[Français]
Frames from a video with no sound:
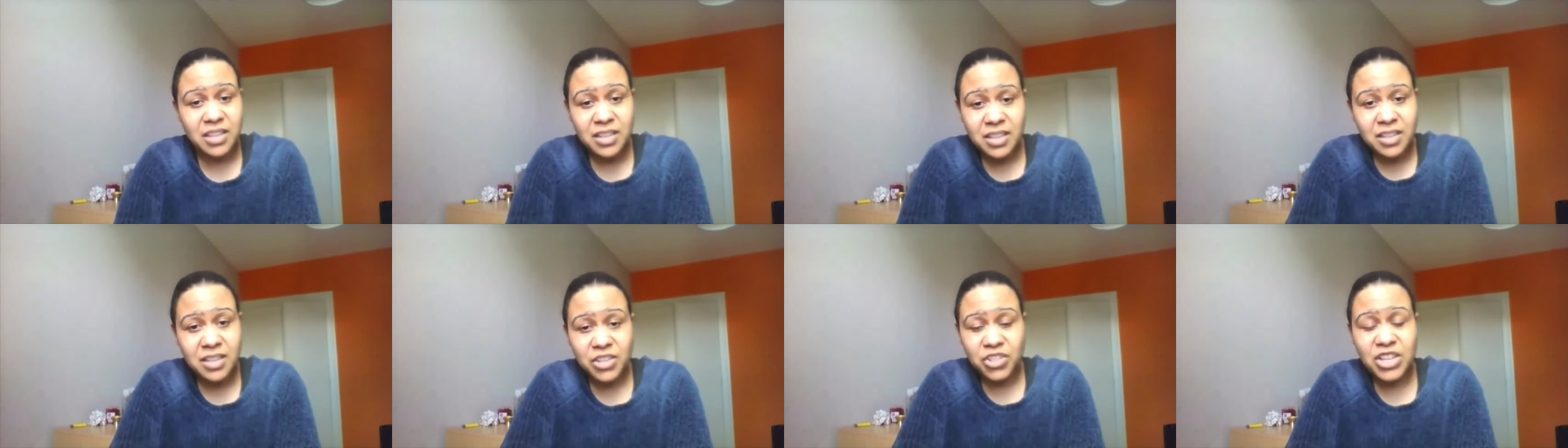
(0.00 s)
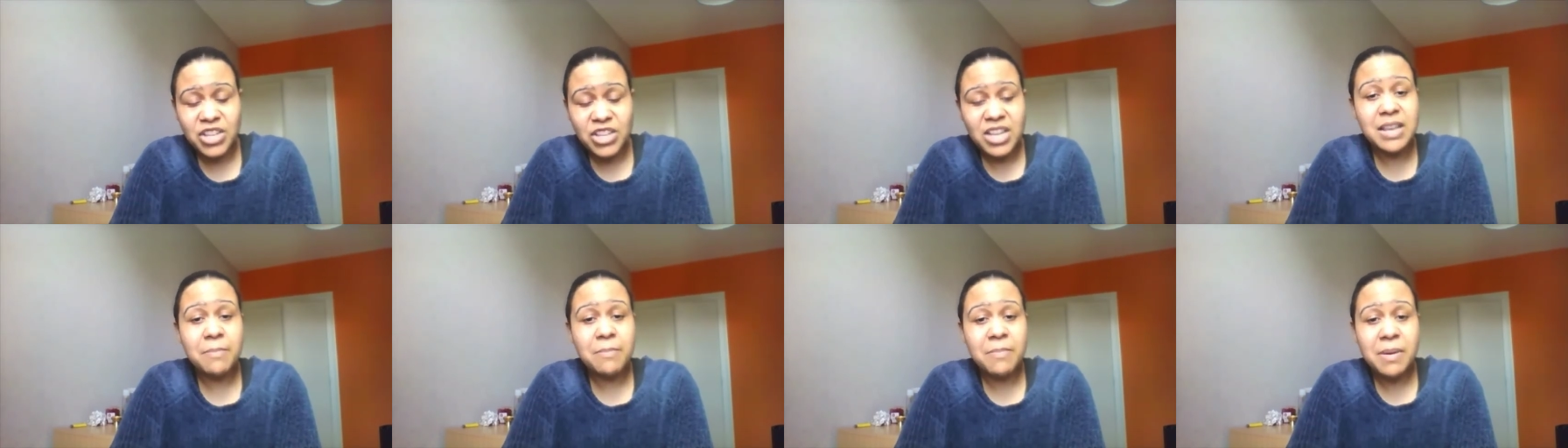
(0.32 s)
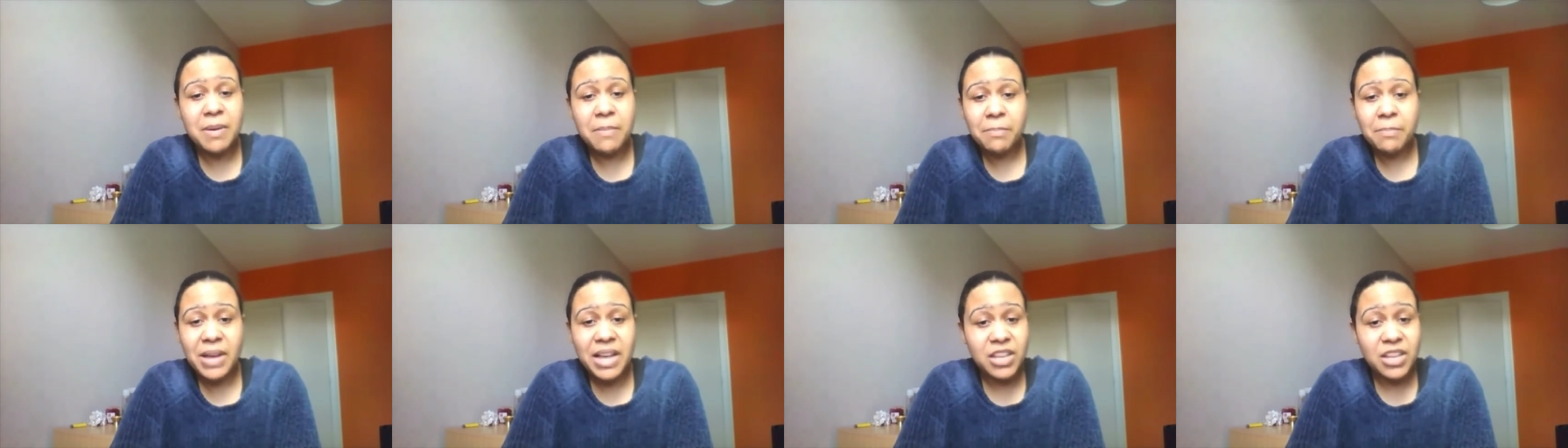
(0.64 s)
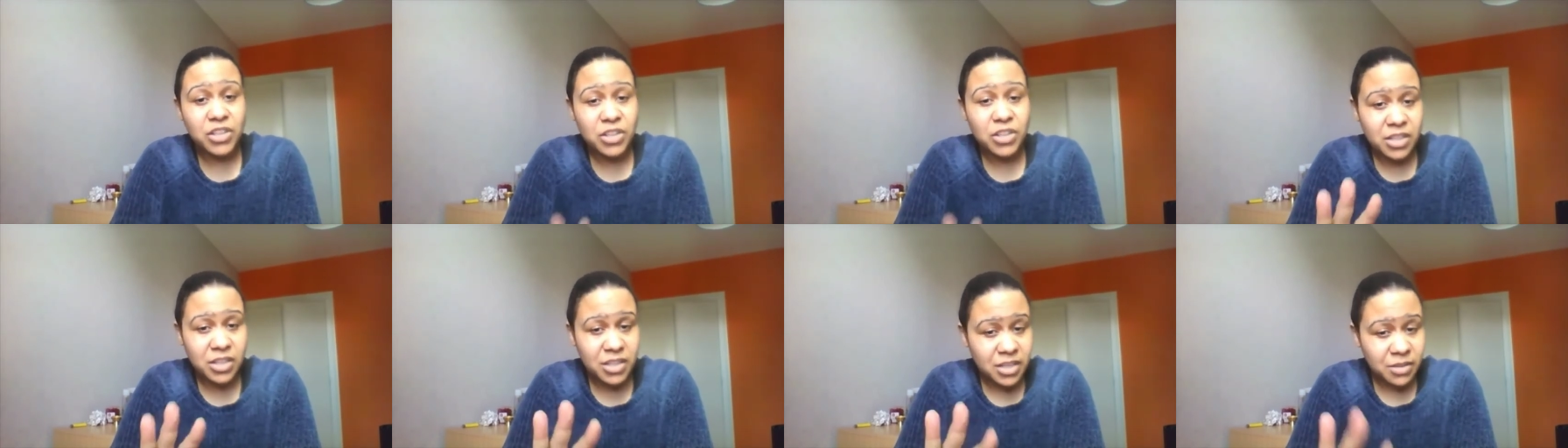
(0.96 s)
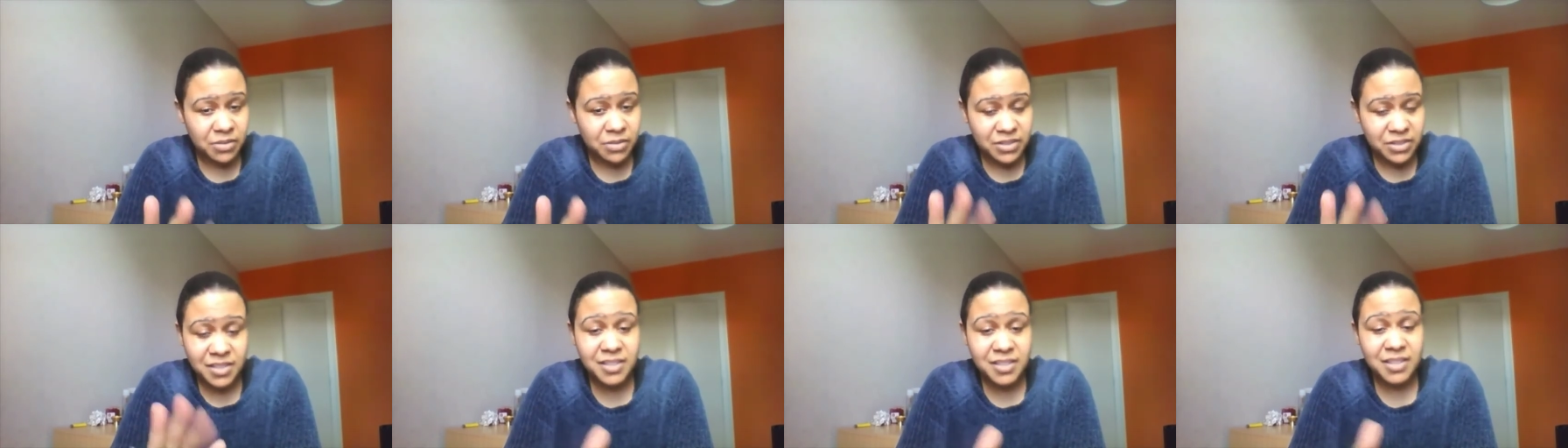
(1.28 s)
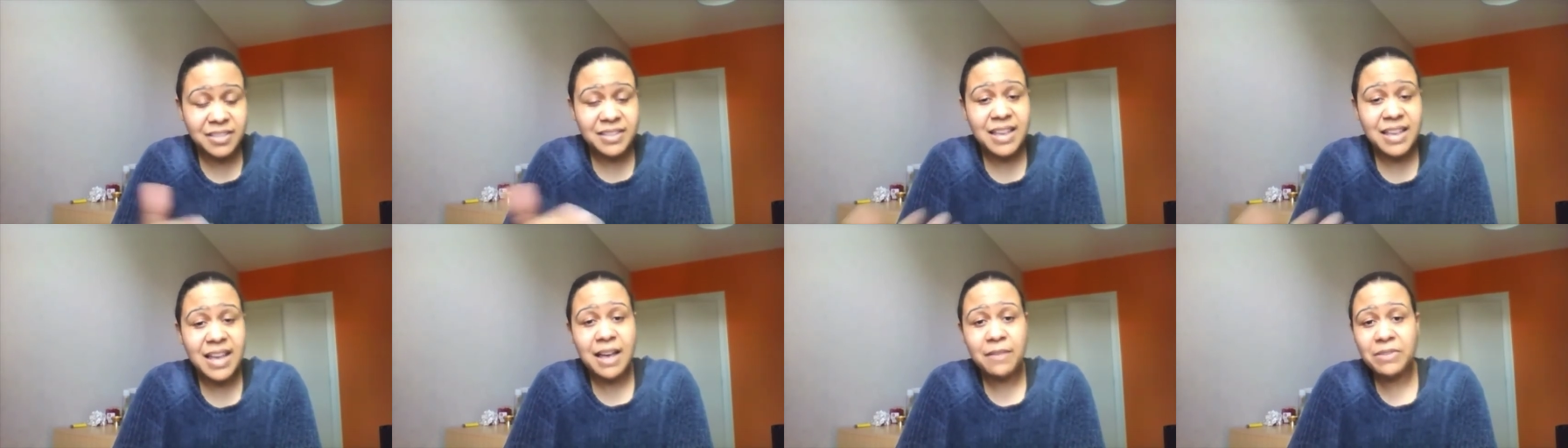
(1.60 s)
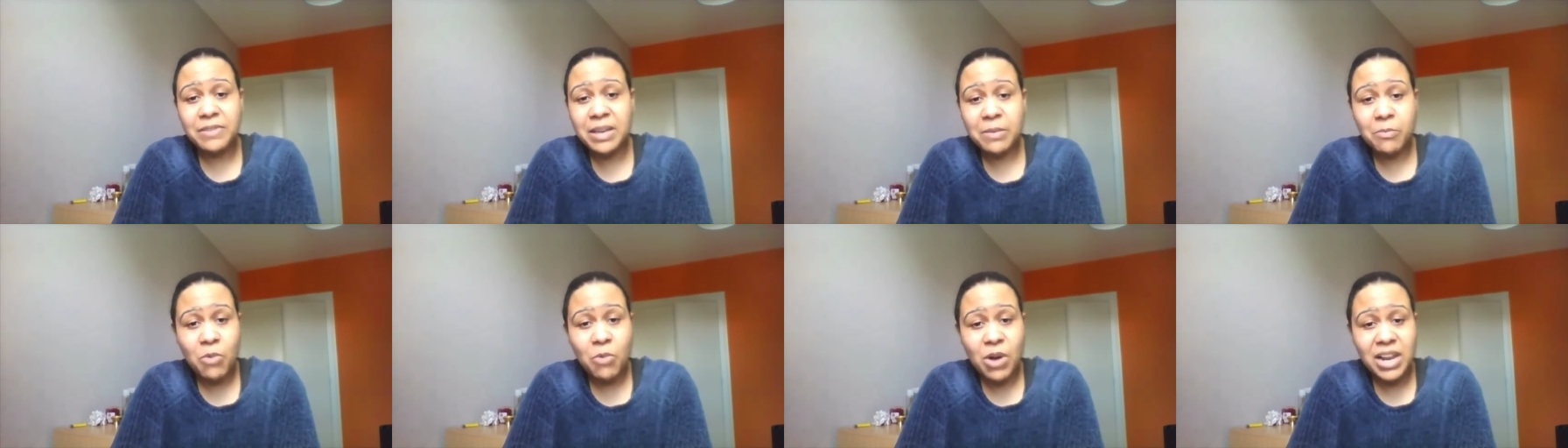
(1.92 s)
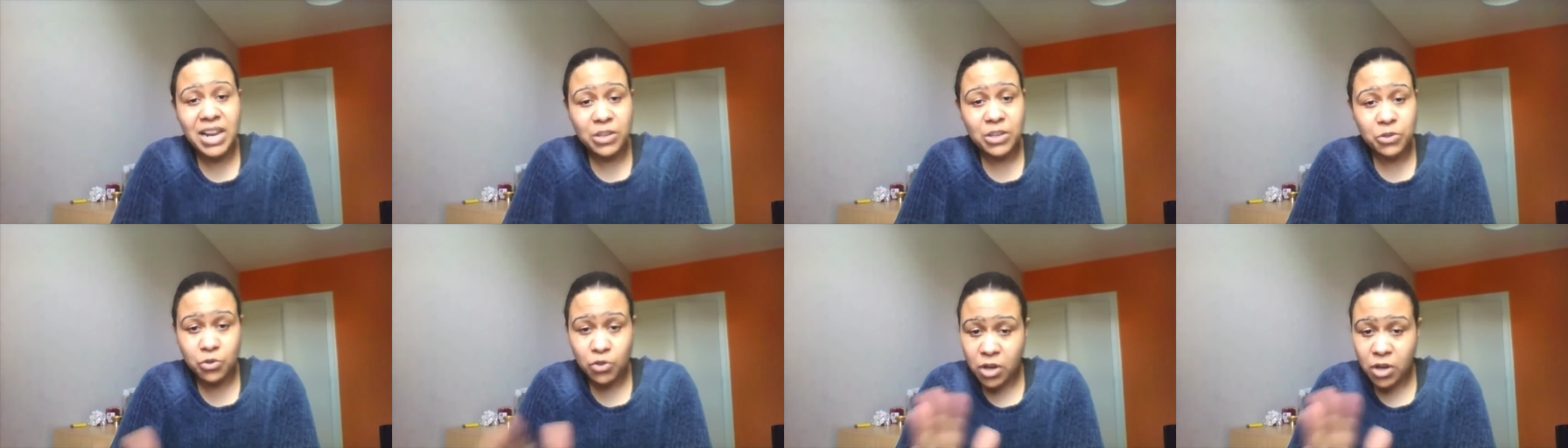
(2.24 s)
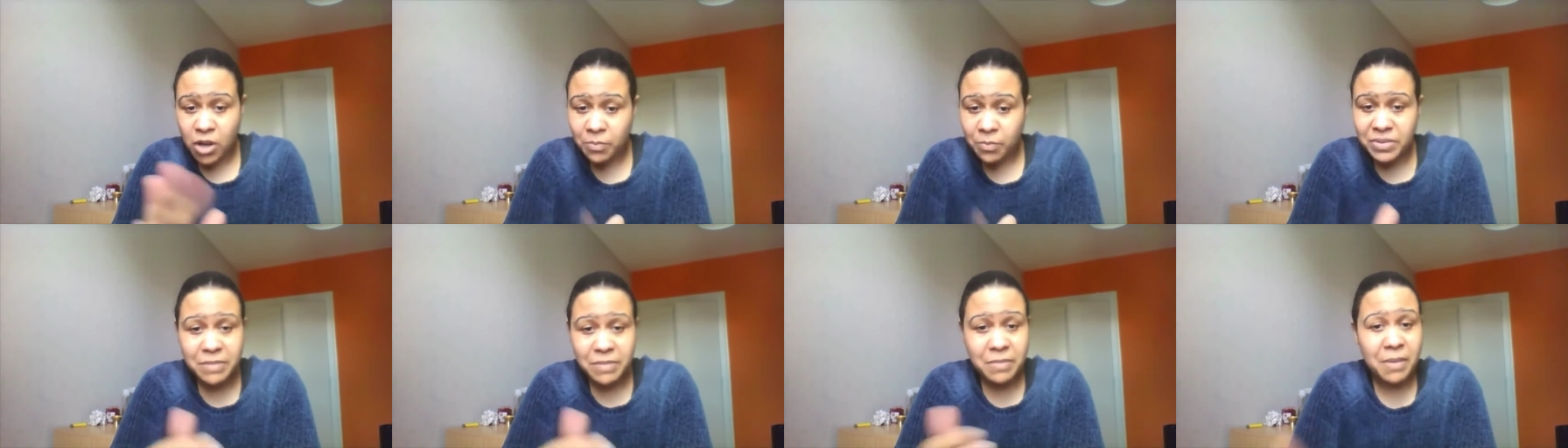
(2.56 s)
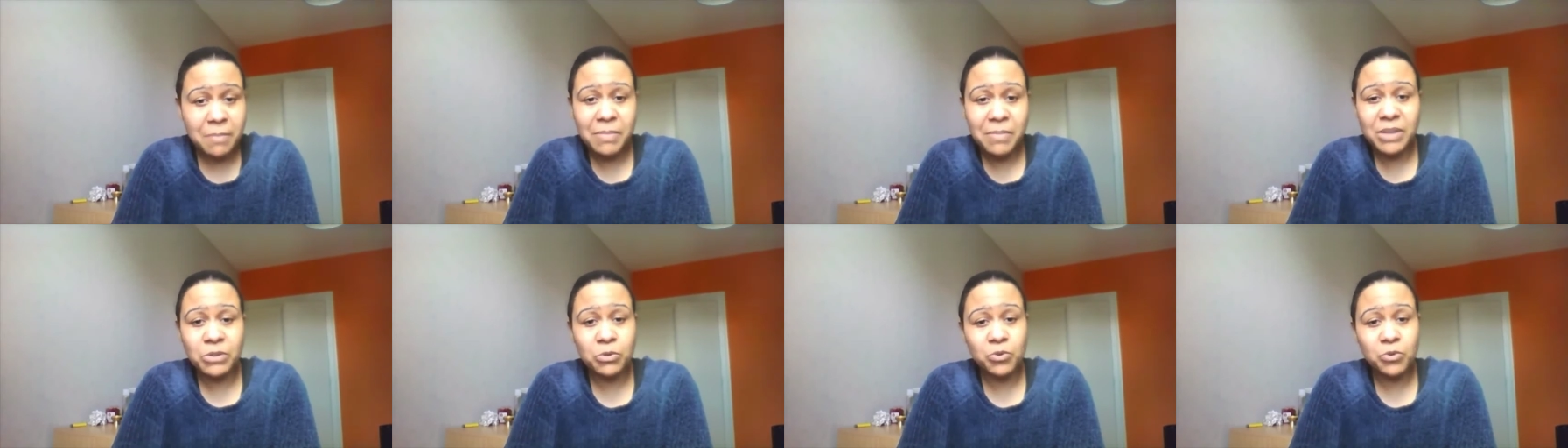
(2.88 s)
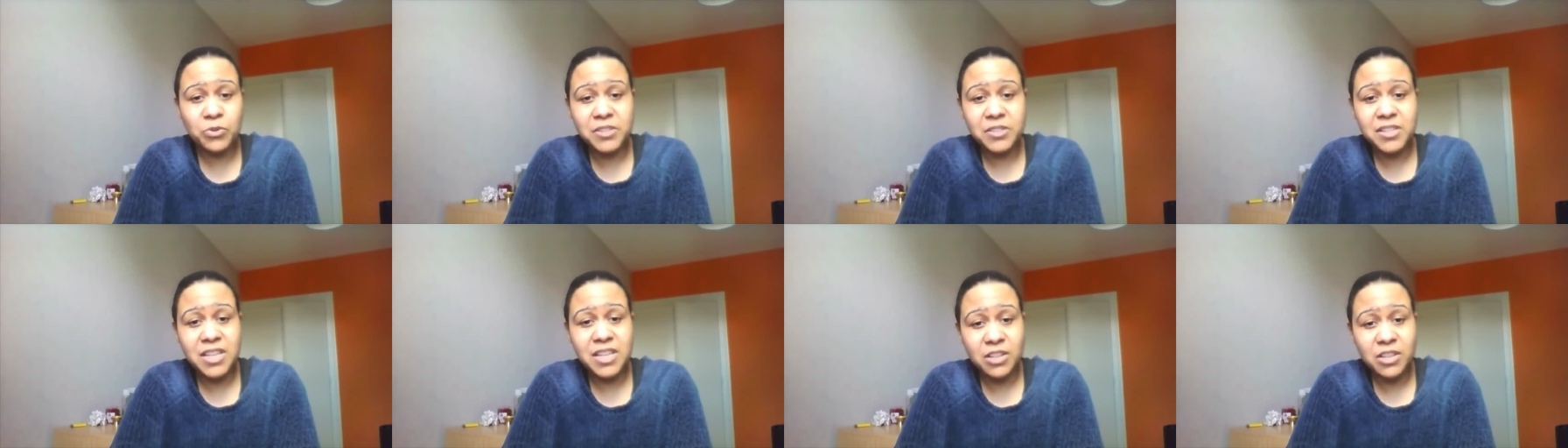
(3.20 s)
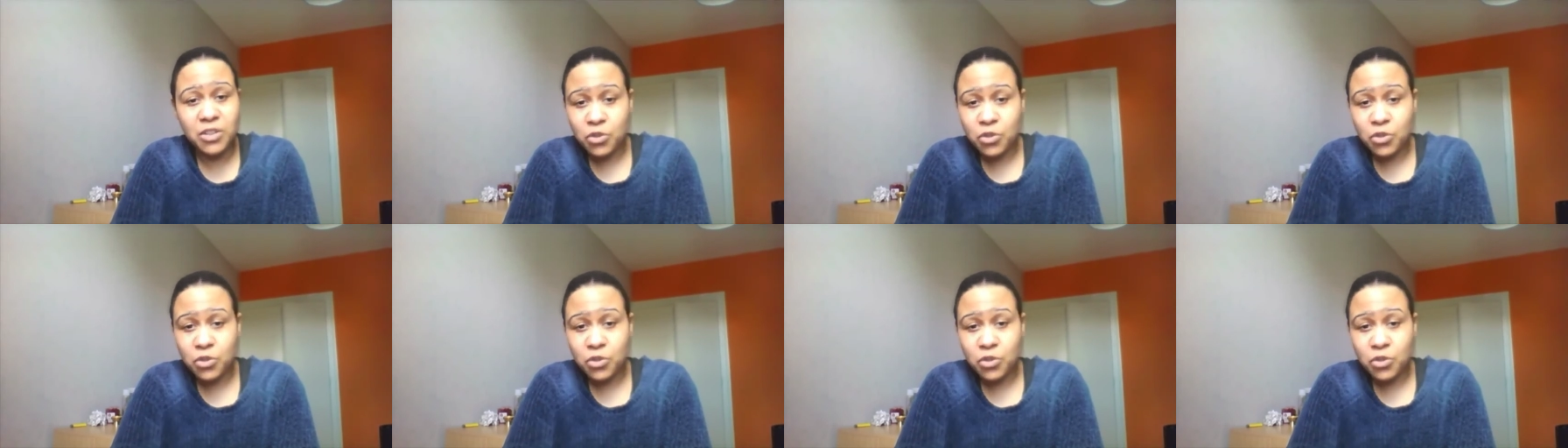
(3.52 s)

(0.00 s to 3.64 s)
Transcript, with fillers: j'allais même pas si c'était avec moi là, tu remplis même pas dossier.